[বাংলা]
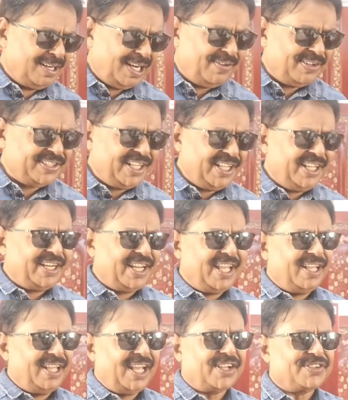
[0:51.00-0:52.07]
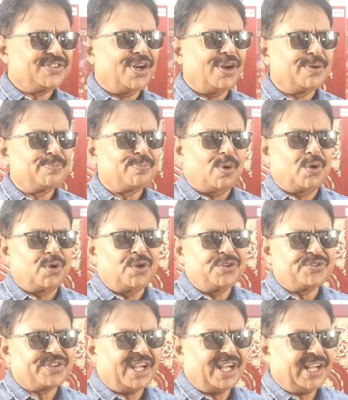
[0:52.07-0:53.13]
আমাদের একজন
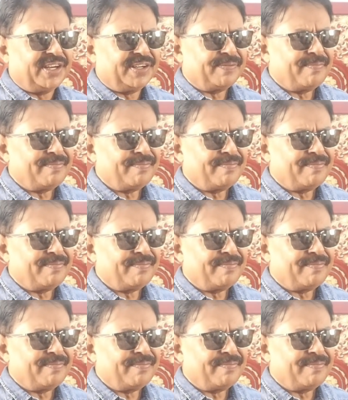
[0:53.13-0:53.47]
প্রডিউসার